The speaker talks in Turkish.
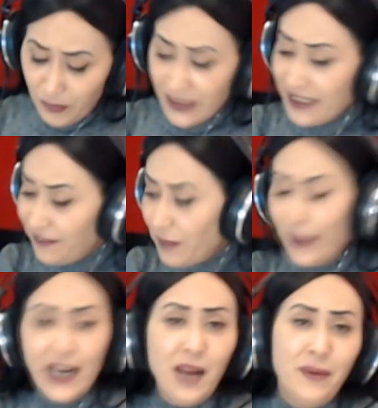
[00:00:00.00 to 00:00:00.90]
birlik ve
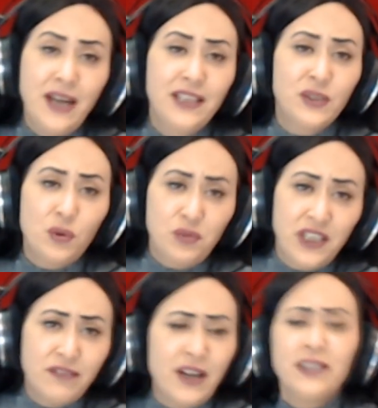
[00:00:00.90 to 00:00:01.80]
beraberlik
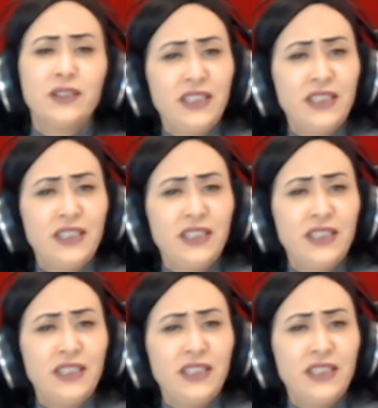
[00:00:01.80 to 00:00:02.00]
soruları vardır.